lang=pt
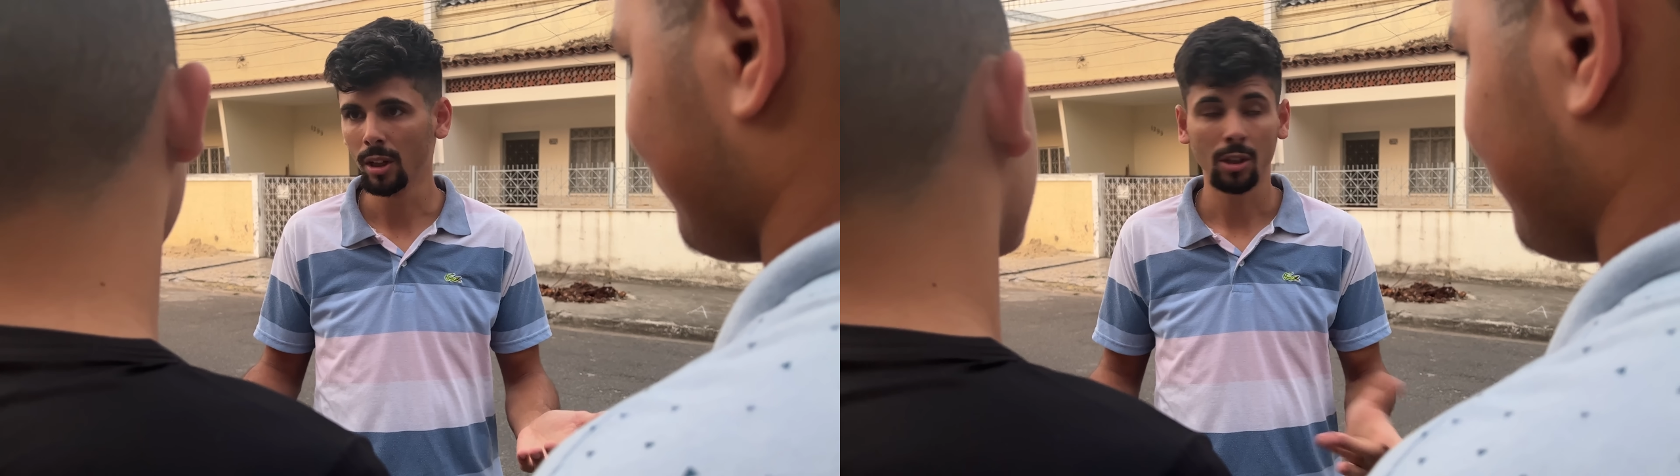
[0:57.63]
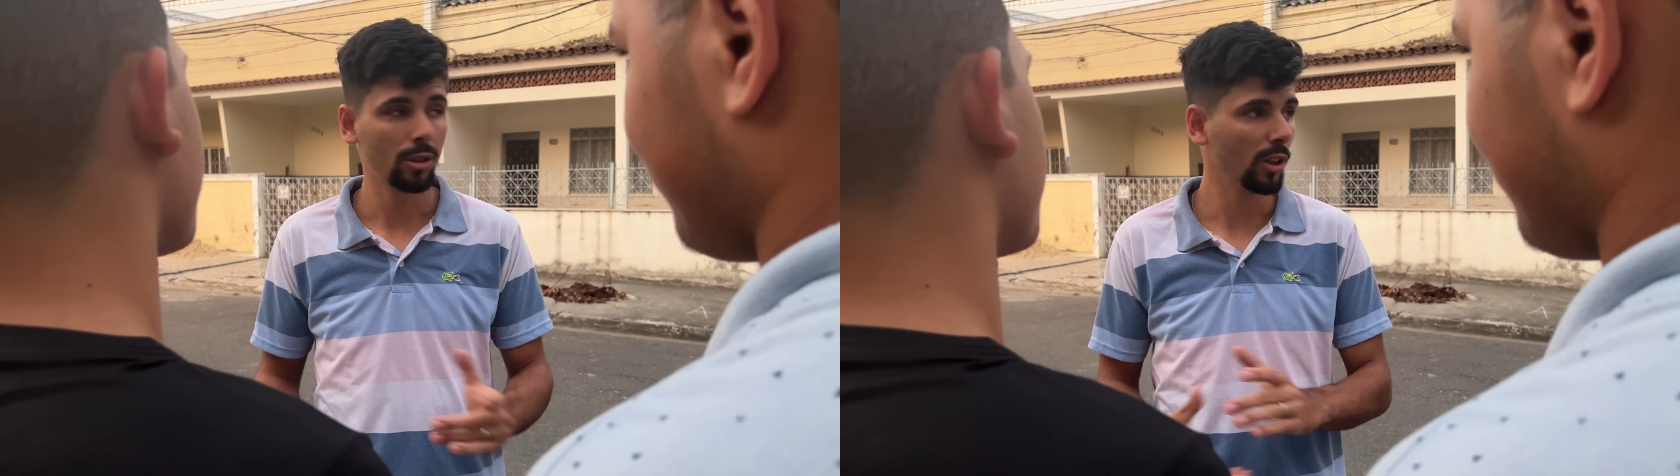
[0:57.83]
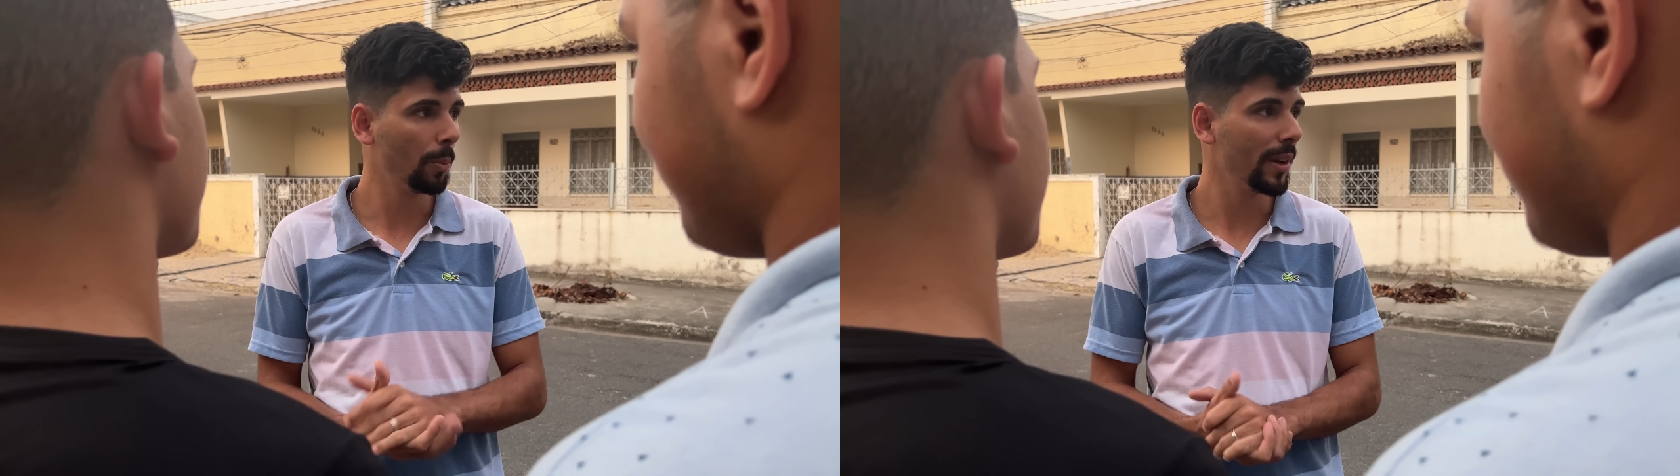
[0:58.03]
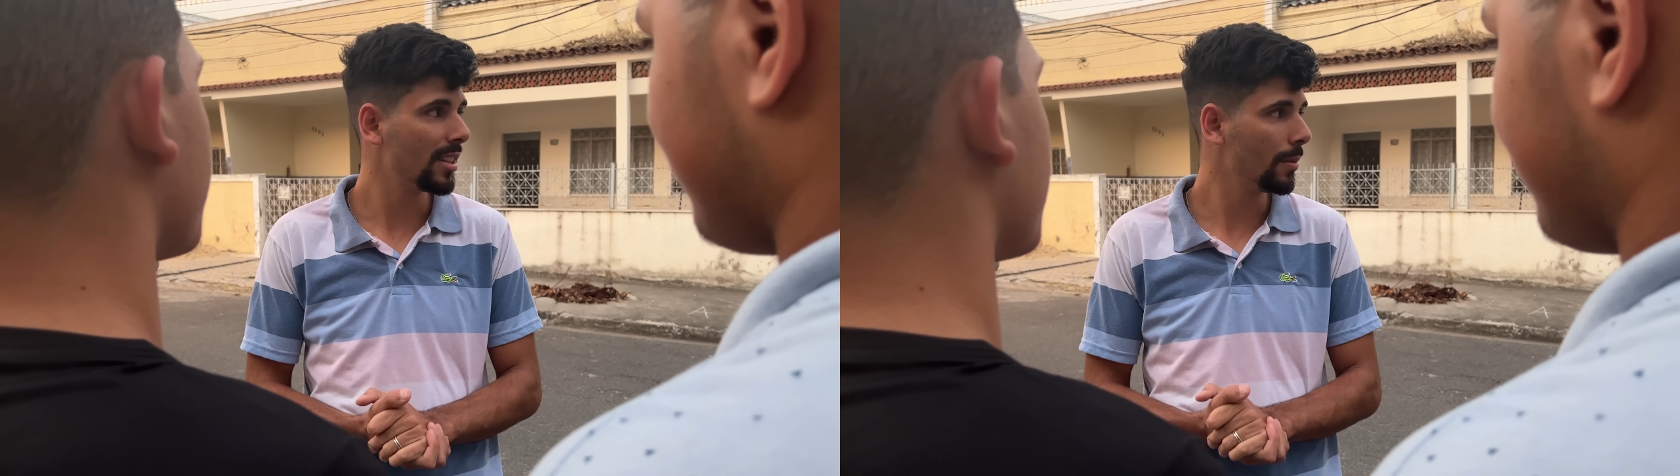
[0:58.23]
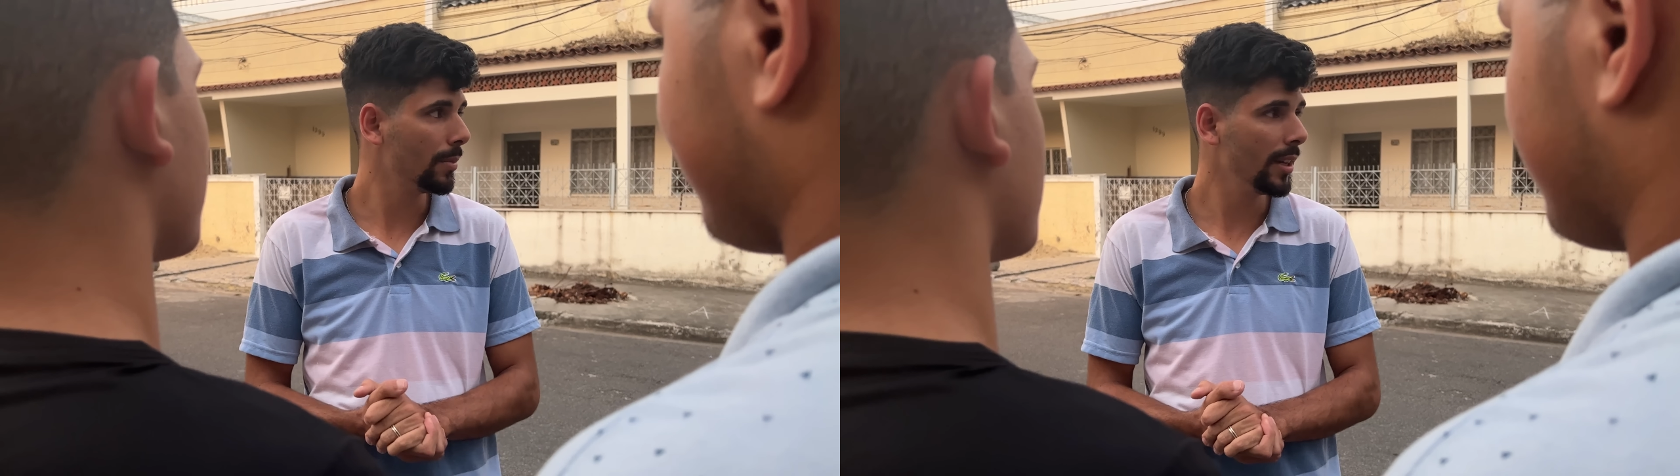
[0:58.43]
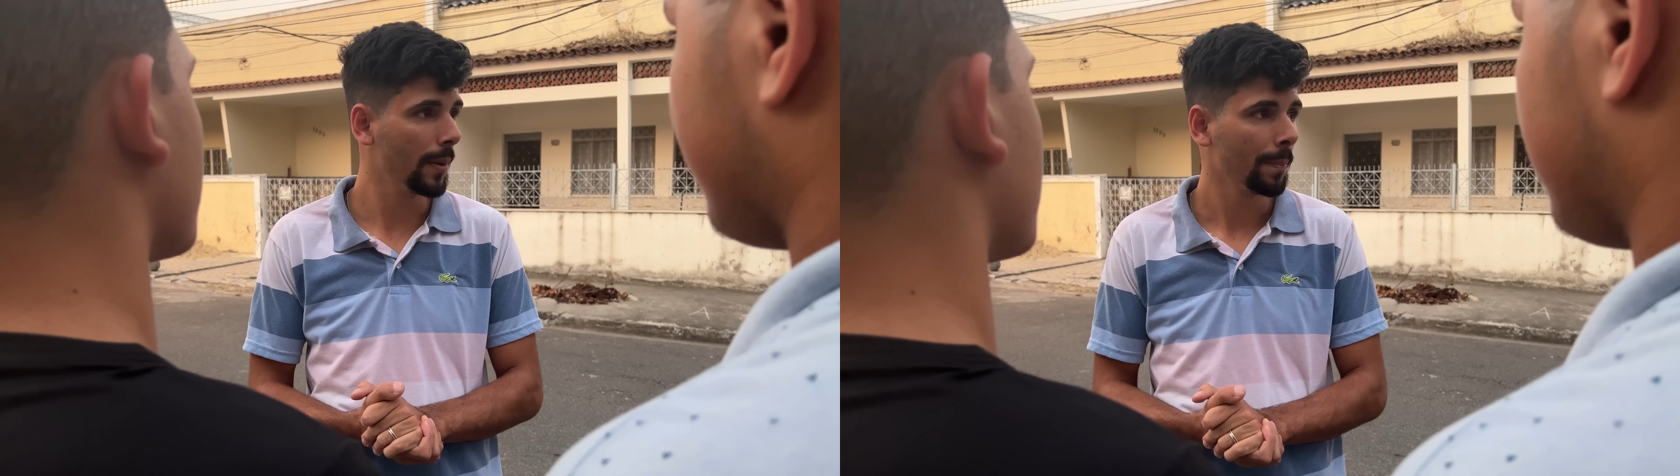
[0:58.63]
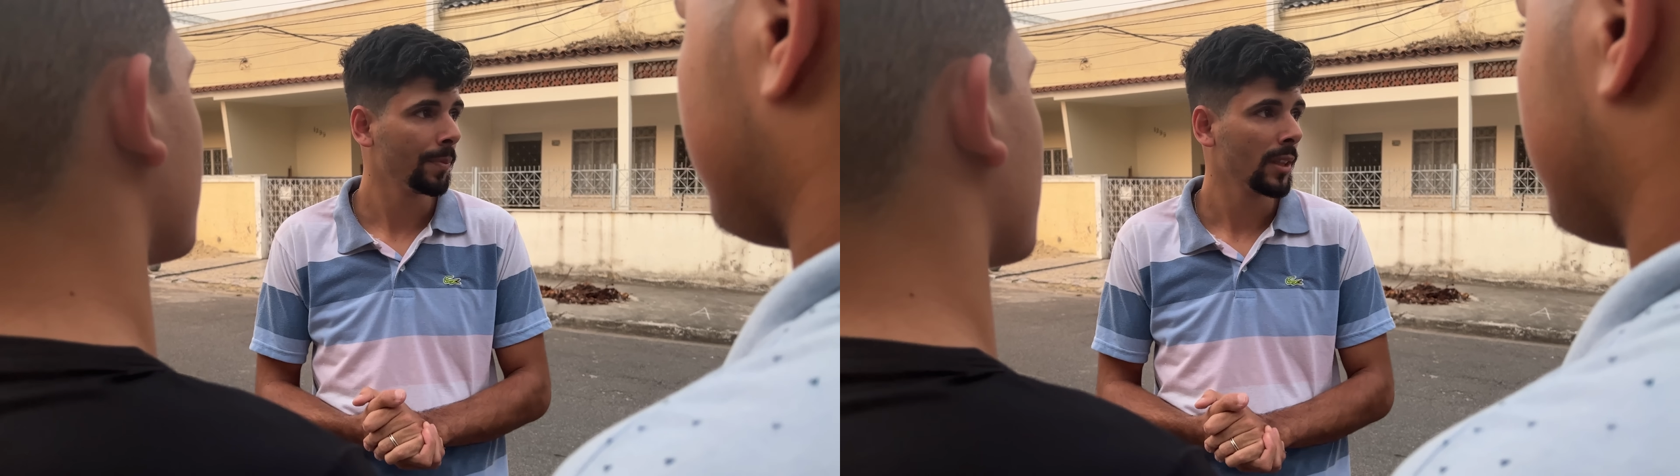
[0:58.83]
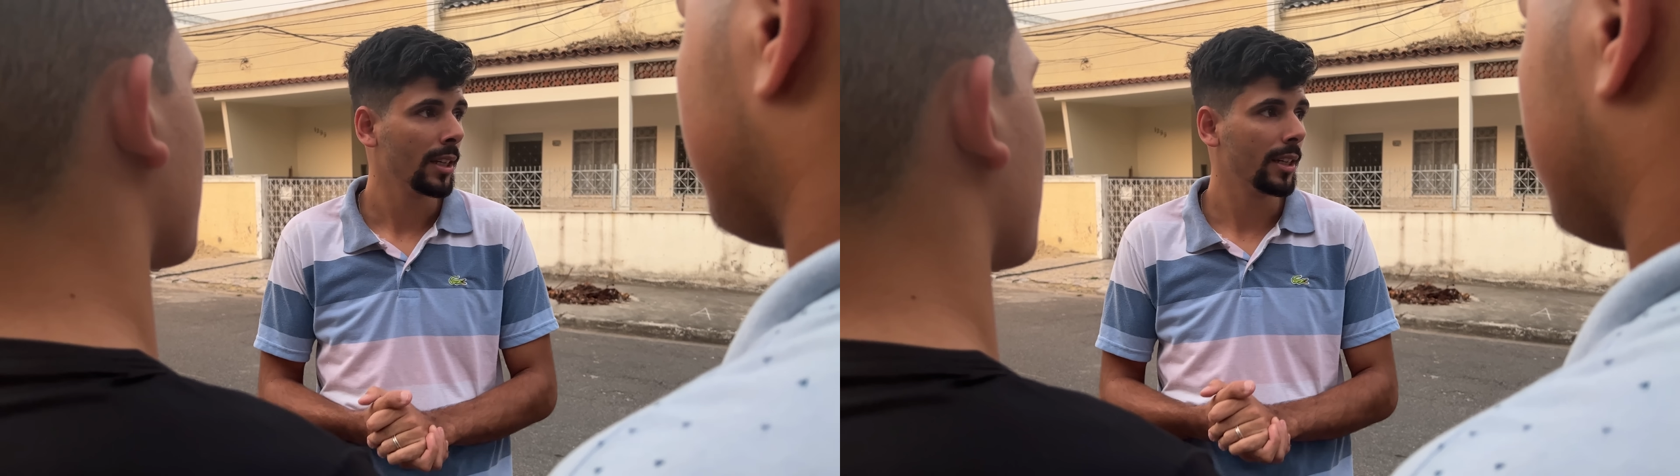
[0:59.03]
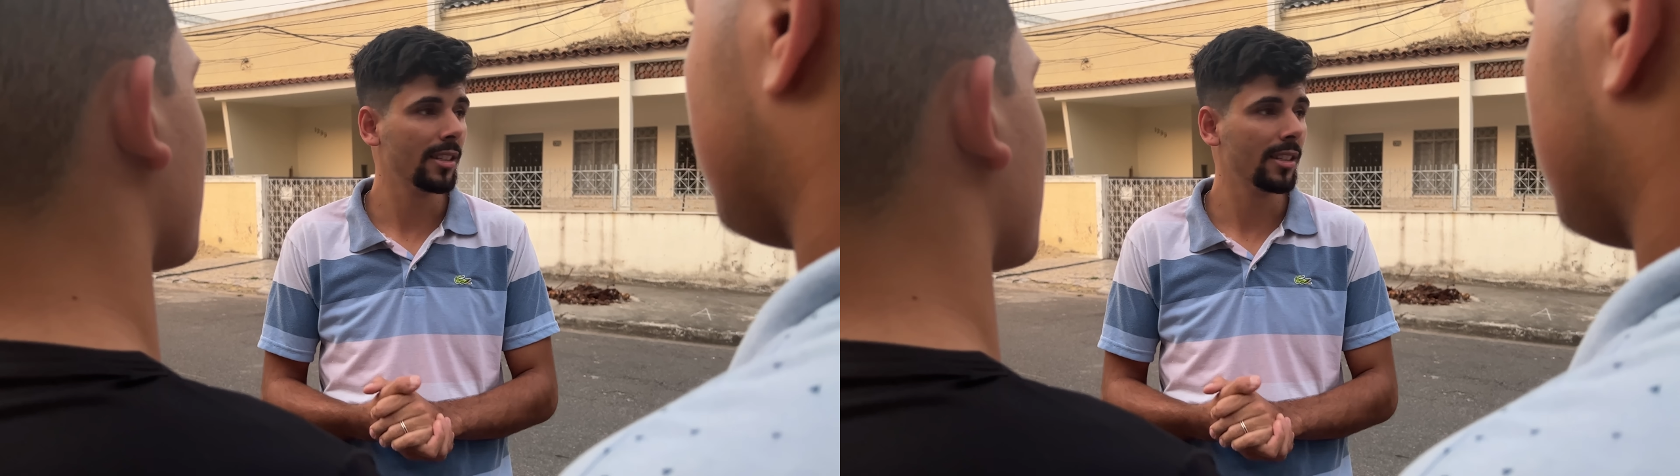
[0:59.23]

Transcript: Só que eu percebi que